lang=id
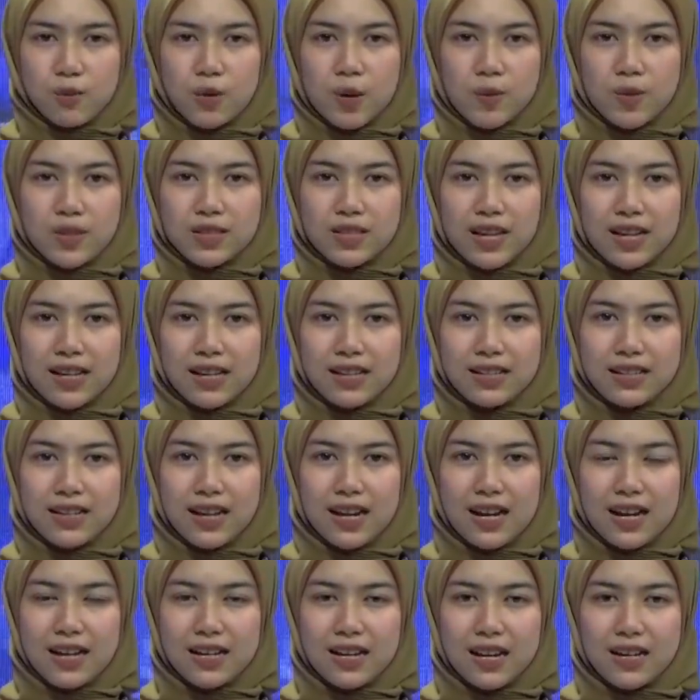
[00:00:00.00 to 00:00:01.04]
Rumah
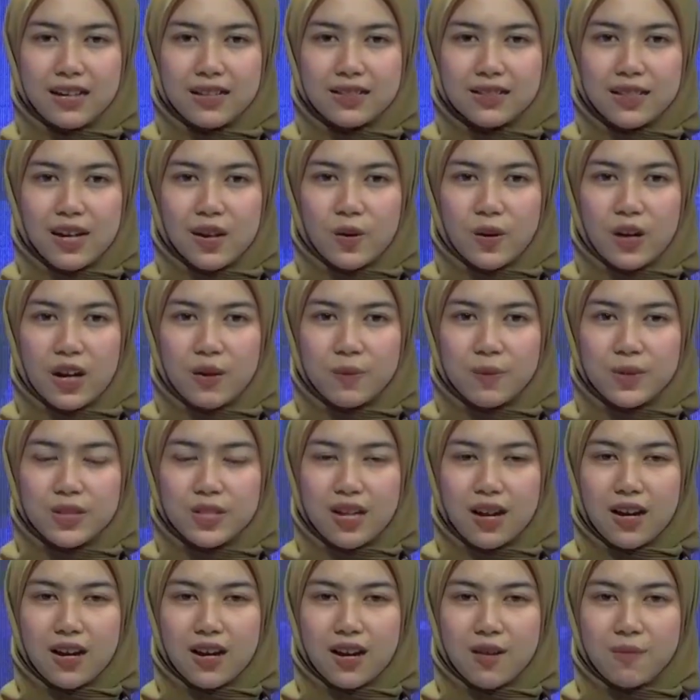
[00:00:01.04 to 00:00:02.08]
bersalin yang ada di
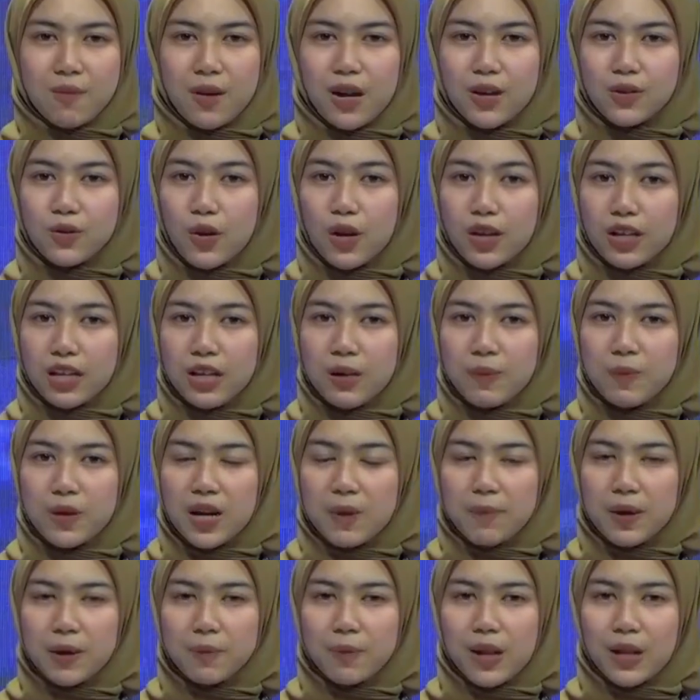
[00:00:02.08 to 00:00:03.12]
Sarongan Pesanggaran
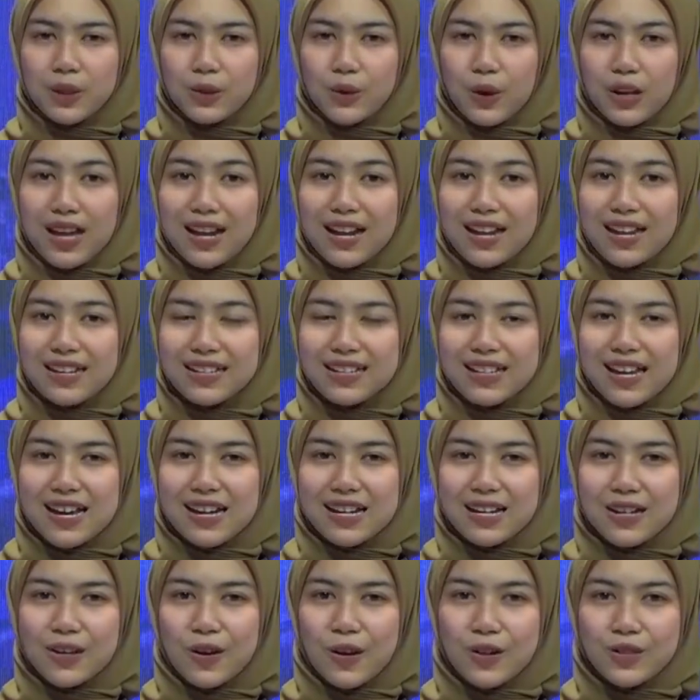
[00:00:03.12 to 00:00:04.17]
Banyuwangi mendapat bantuan alat
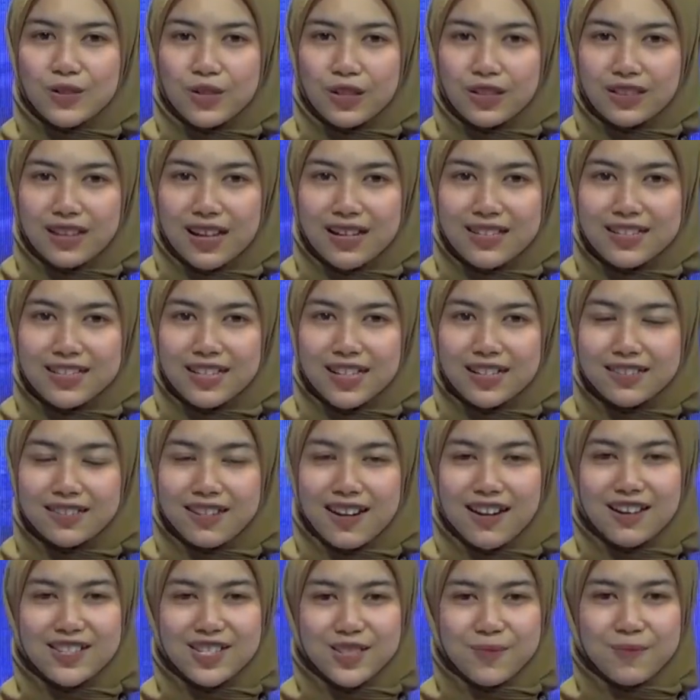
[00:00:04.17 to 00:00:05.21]
dari konsultan
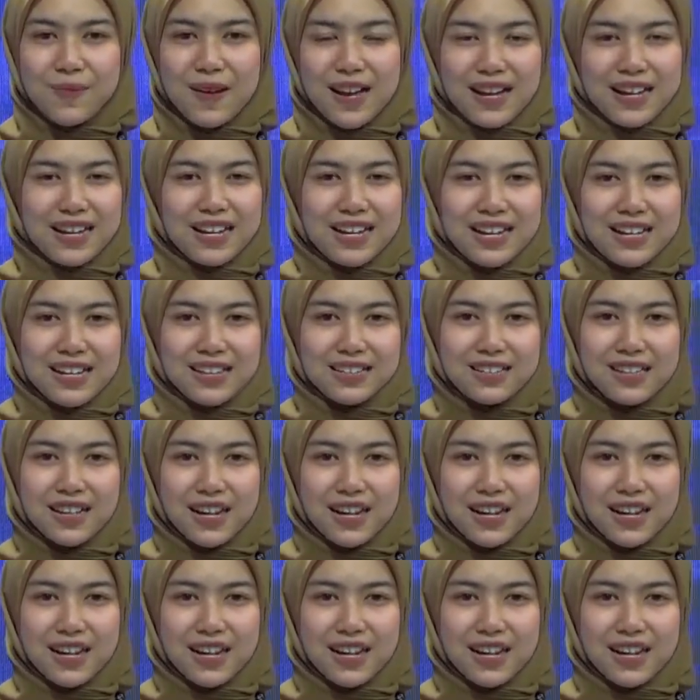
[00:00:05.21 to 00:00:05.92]
jenderal Jepang.